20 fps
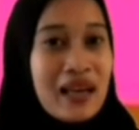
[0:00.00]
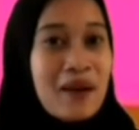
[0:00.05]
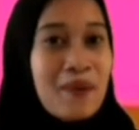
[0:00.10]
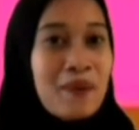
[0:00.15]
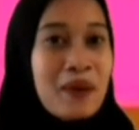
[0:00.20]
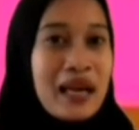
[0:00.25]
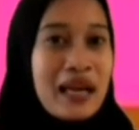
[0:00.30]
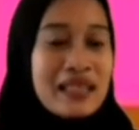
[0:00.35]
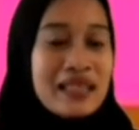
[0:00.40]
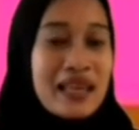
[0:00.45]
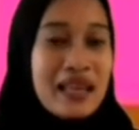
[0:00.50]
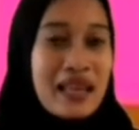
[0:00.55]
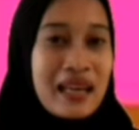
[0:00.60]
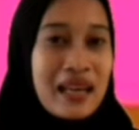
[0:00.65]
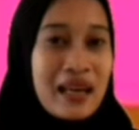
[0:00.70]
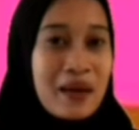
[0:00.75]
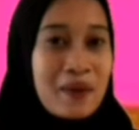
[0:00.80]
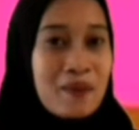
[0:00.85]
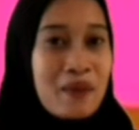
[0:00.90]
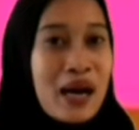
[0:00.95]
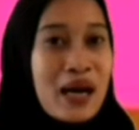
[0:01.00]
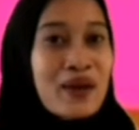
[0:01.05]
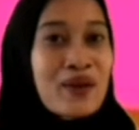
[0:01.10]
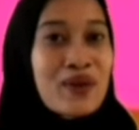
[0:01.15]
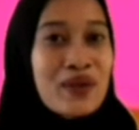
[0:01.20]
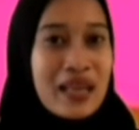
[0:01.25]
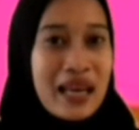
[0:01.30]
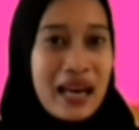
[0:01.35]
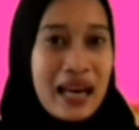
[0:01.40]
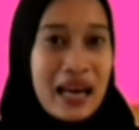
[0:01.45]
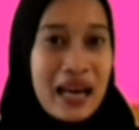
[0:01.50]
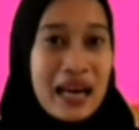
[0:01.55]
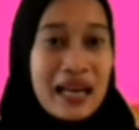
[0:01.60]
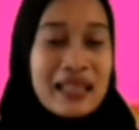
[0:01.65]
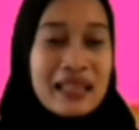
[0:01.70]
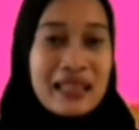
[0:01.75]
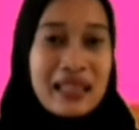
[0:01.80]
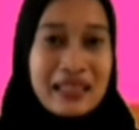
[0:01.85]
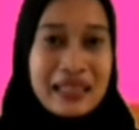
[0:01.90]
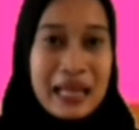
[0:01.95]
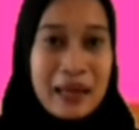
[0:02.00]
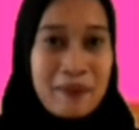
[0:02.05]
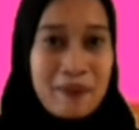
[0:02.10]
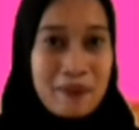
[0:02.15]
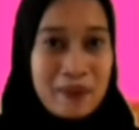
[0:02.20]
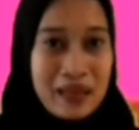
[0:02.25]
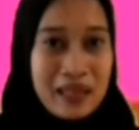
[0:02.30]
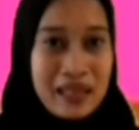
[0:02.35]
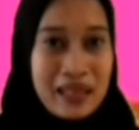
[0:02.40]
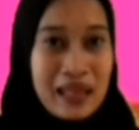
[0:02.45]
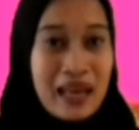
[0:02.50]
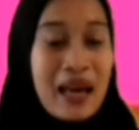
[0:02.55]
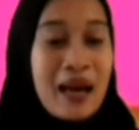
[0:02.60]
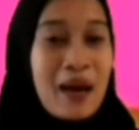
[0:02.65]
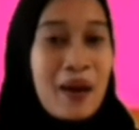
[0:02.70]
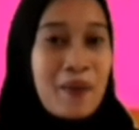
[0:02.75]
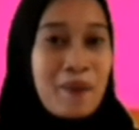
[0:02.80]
pelajaran yang baru ya, tetapi